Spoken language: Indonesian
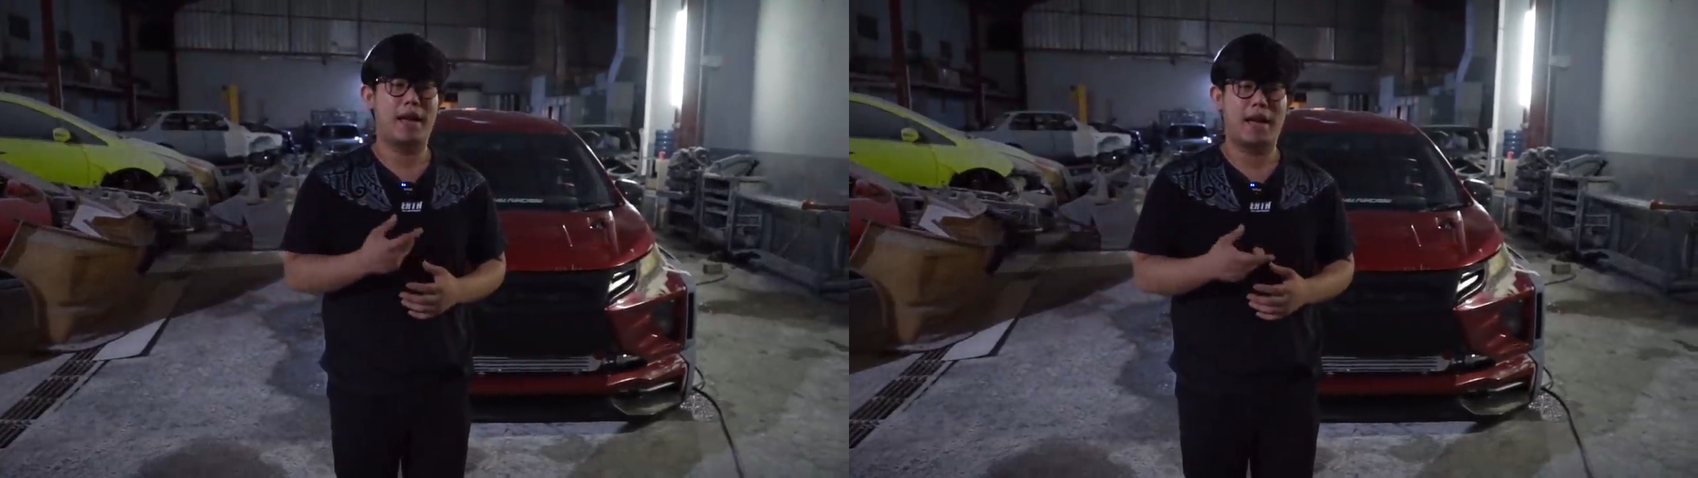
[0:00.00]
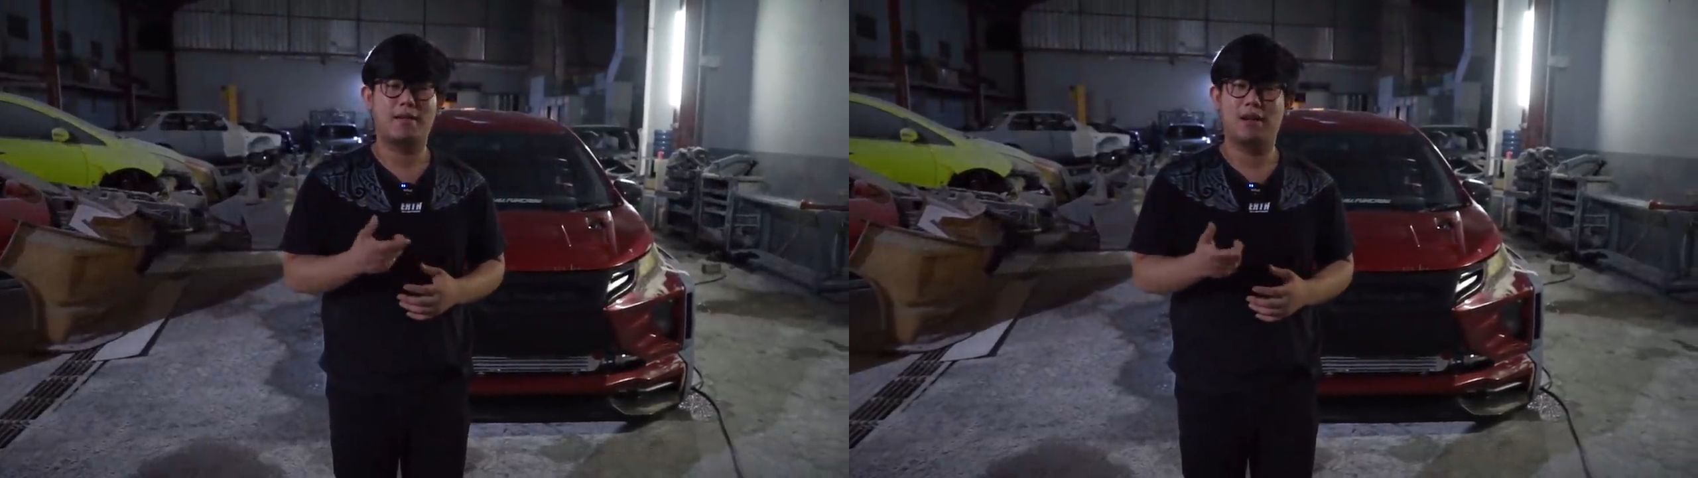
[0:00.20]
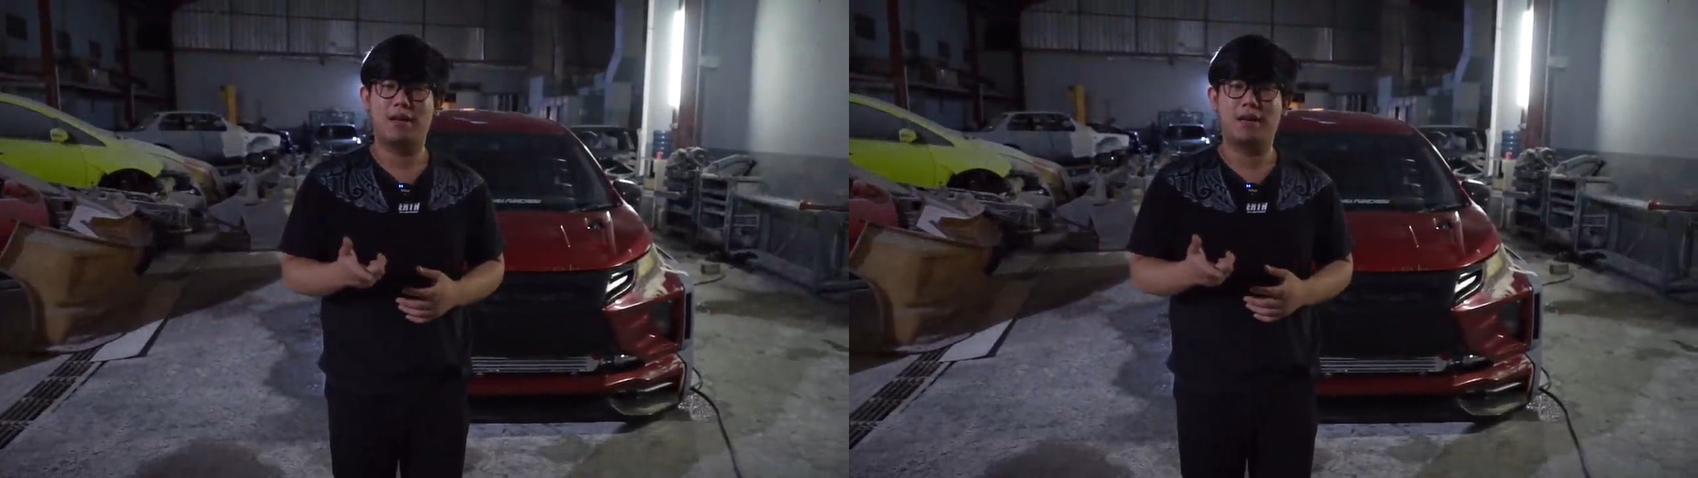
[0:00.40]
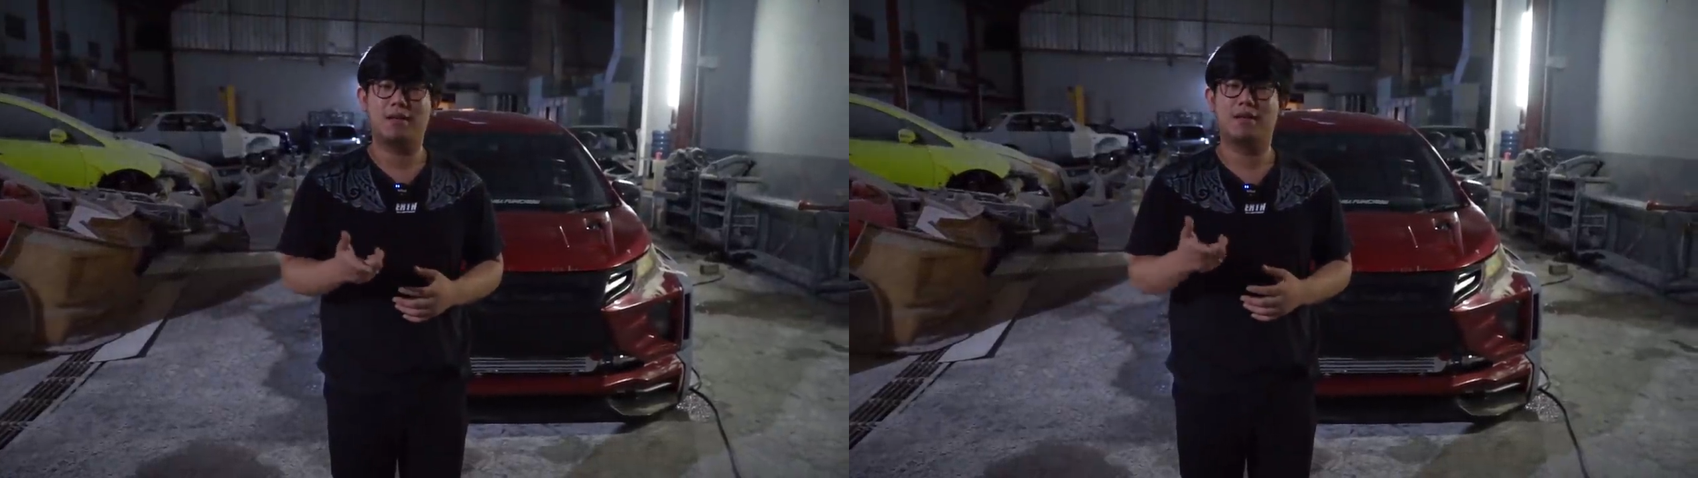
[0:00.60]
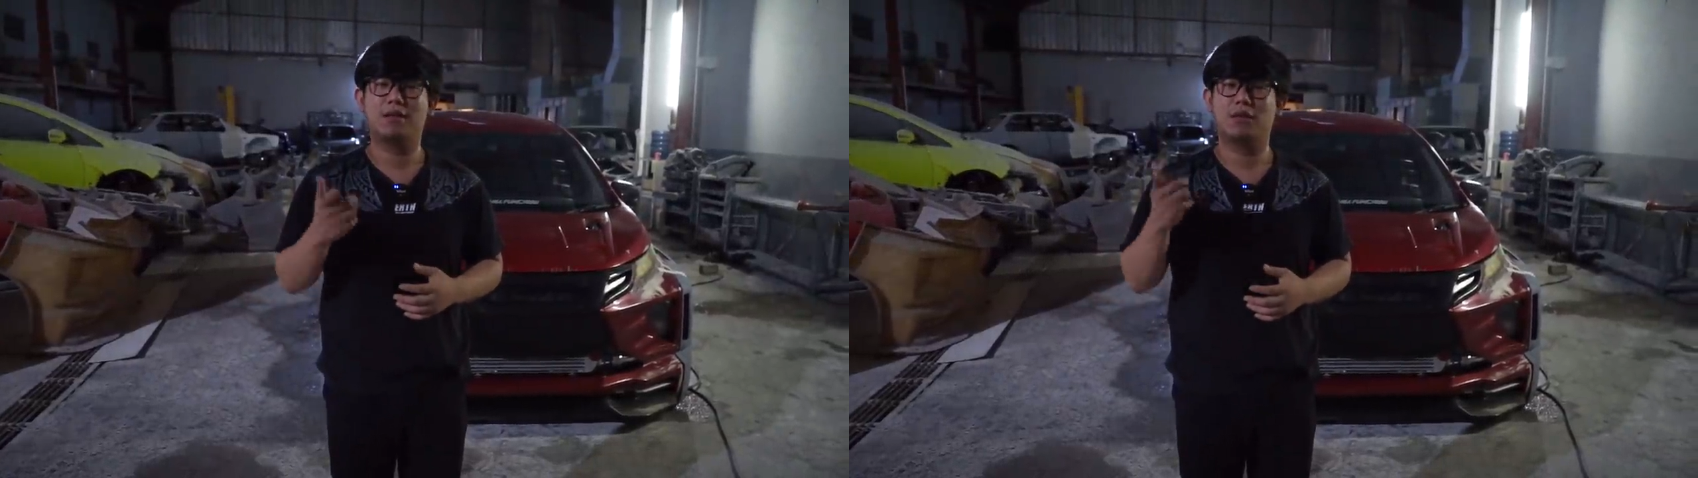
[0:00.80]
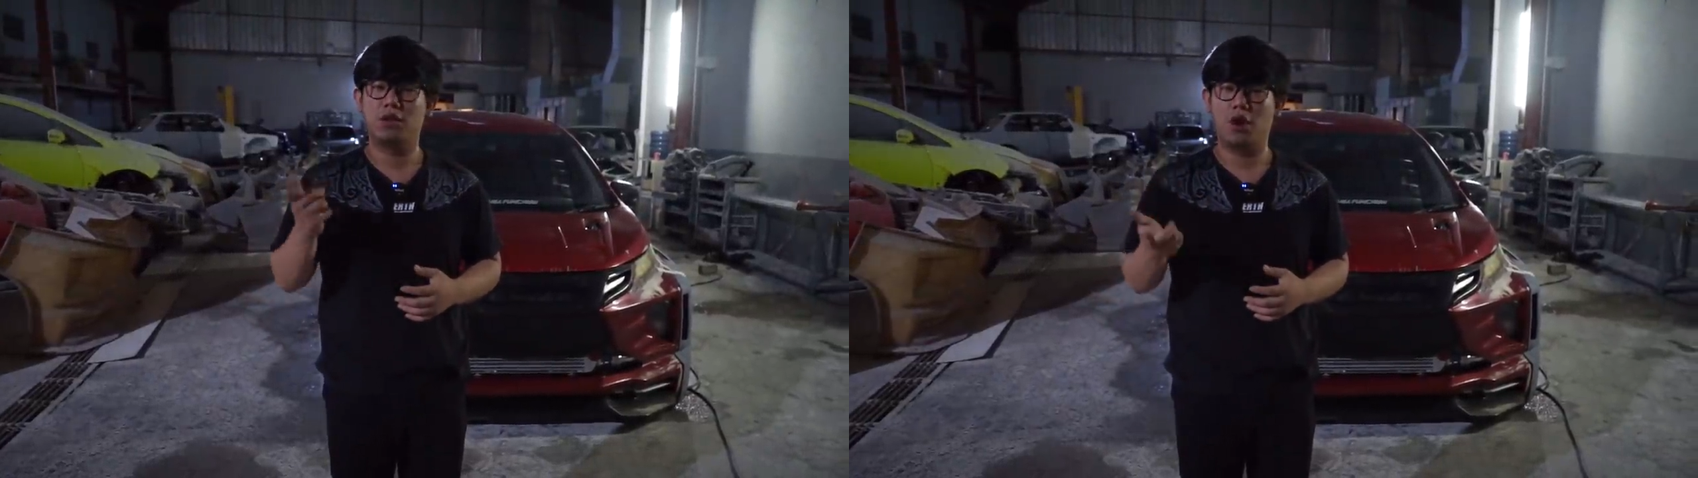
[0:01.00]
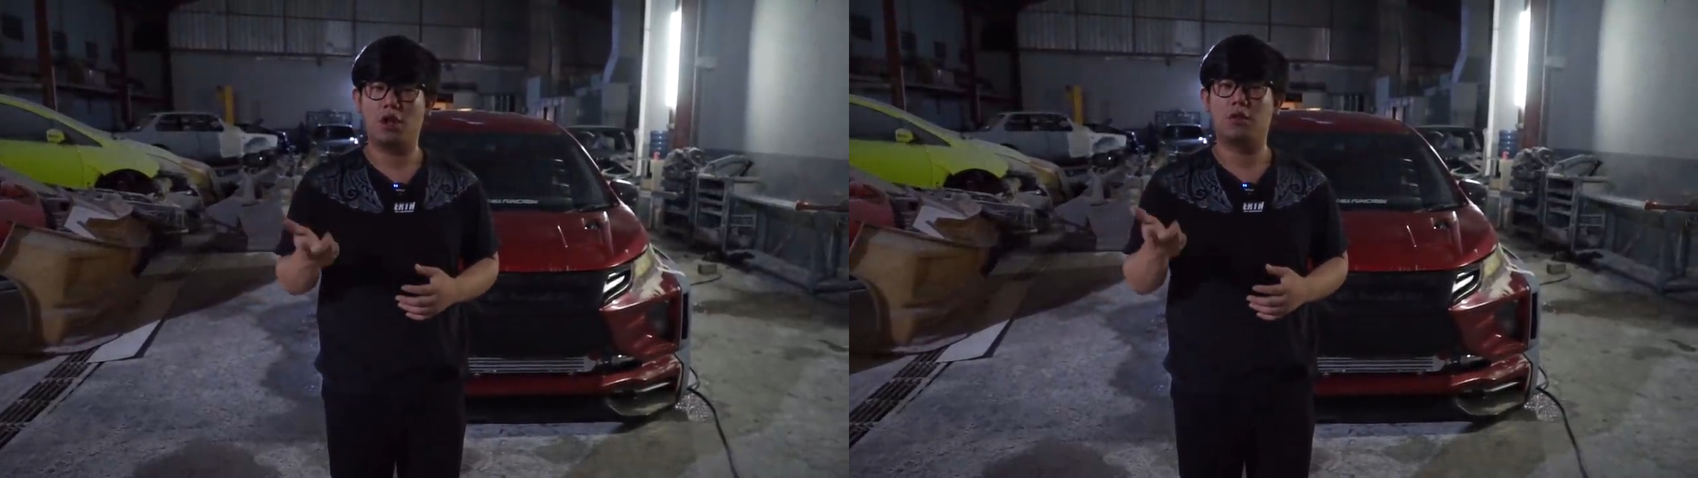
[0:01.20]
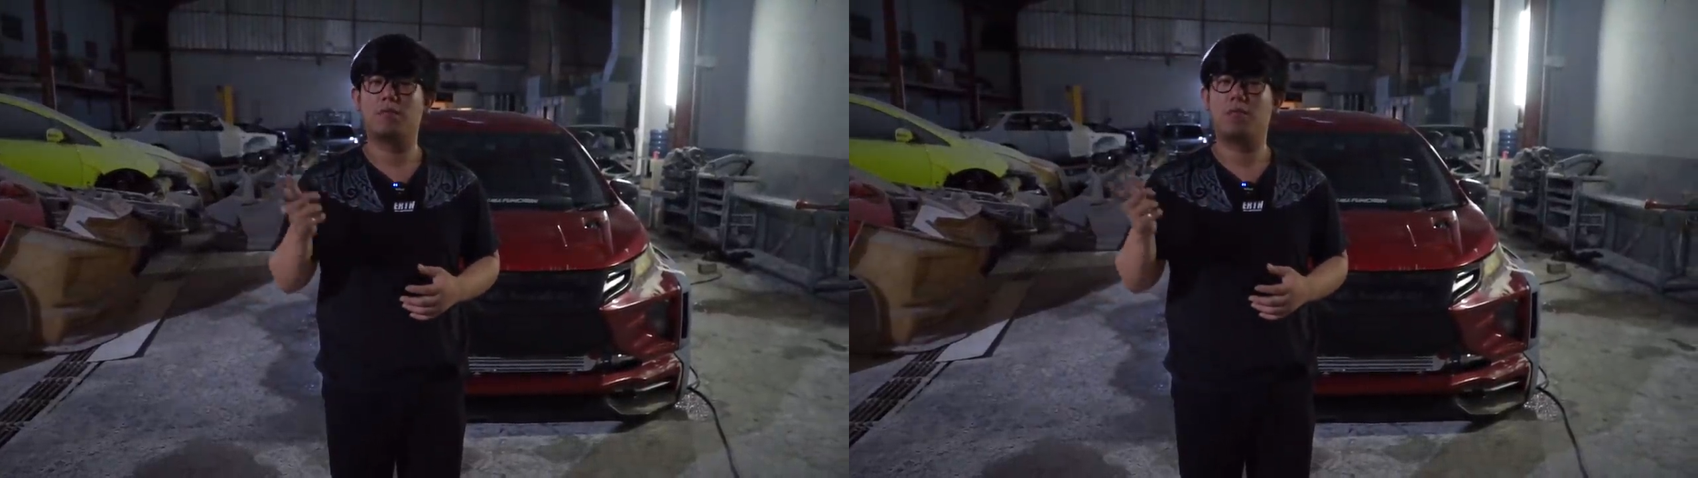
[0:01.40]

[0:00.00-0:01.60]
at earth dot